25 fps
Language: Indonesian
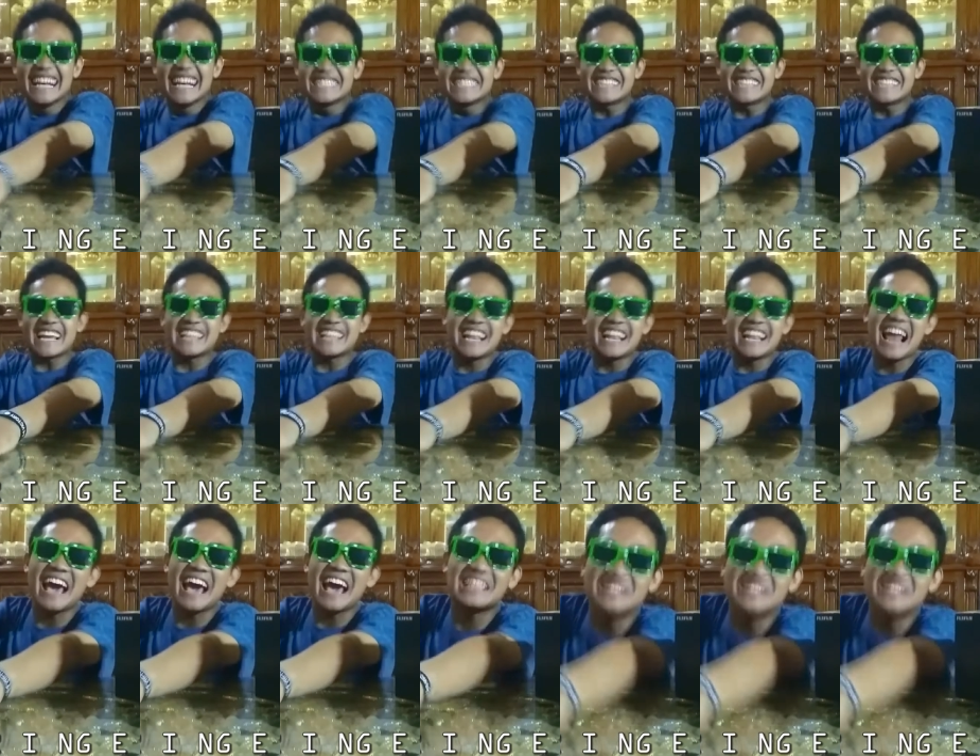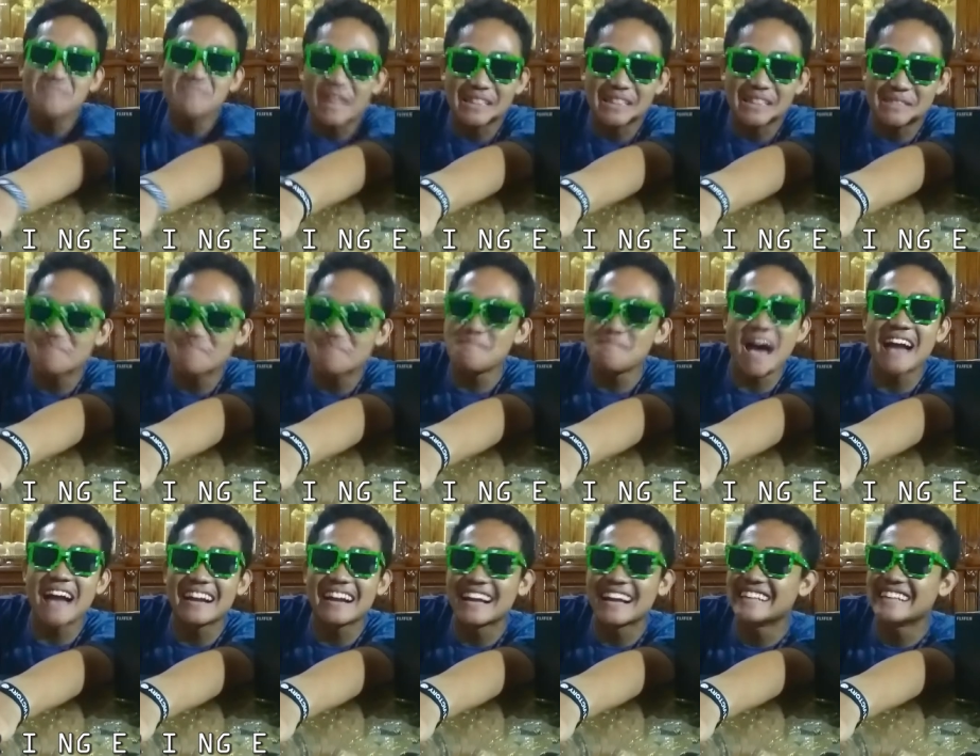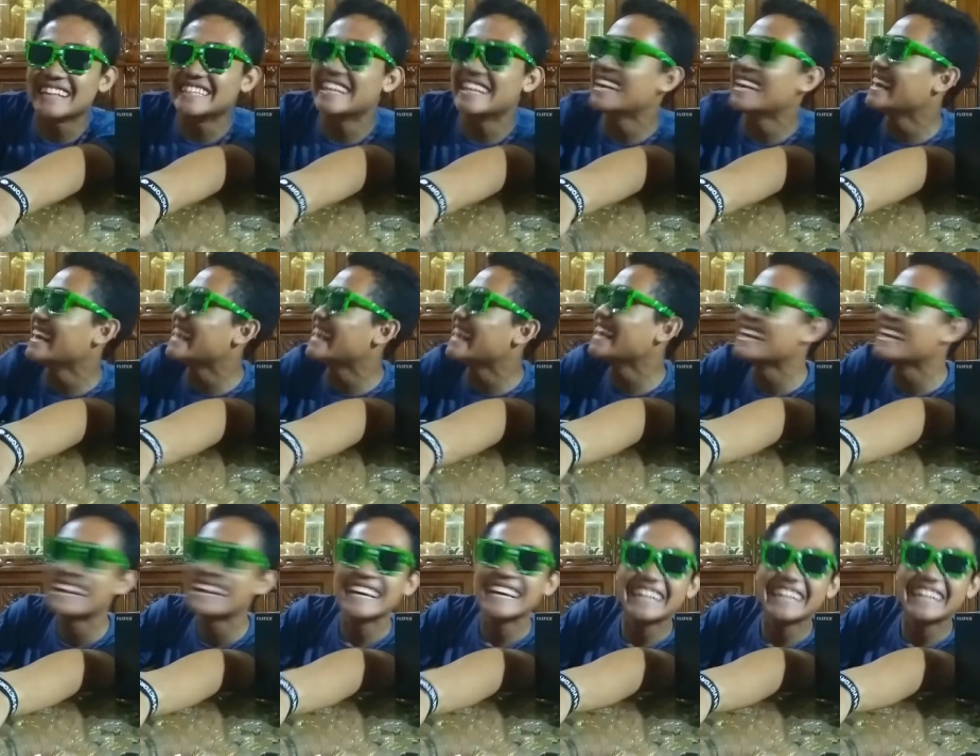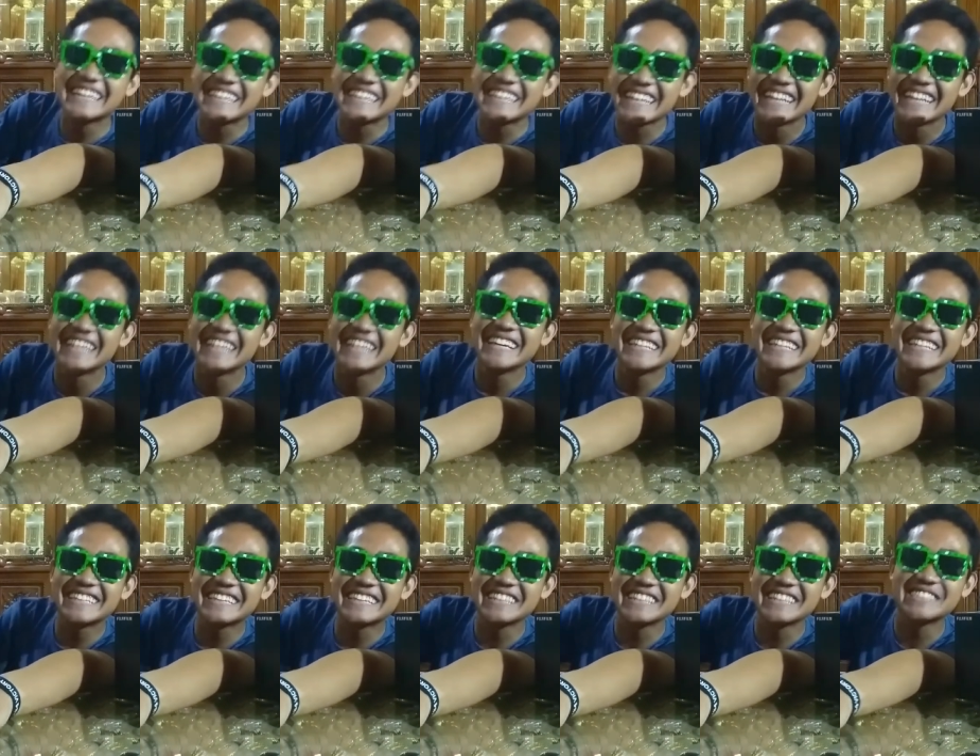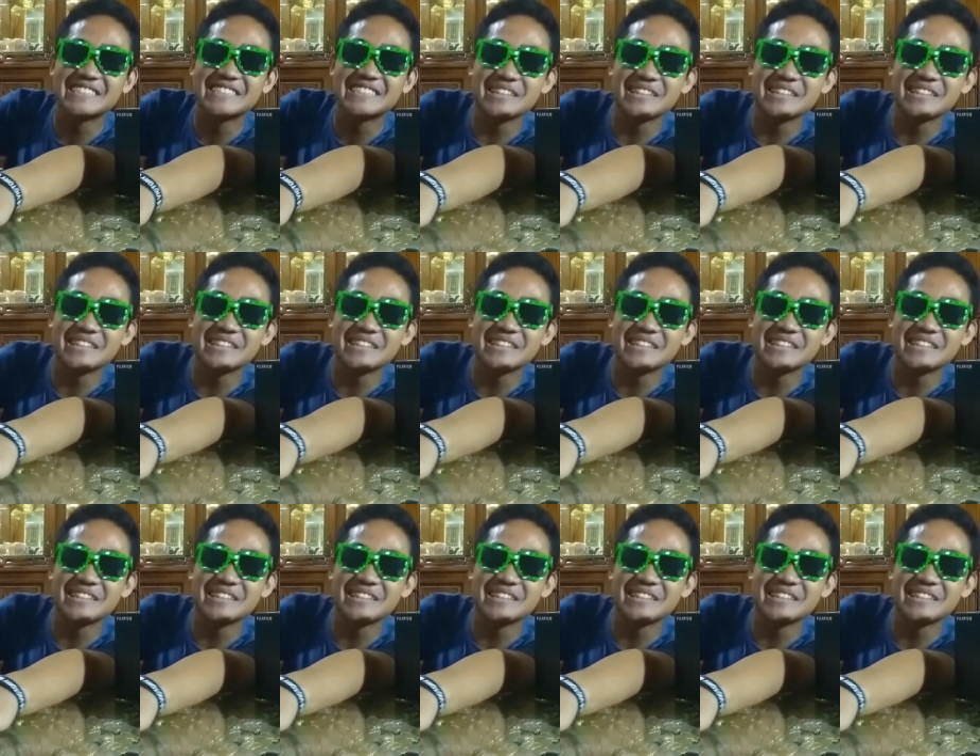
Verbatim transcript: anjir. Saya tuh hai teman-teman nanya. Cringe. Cerins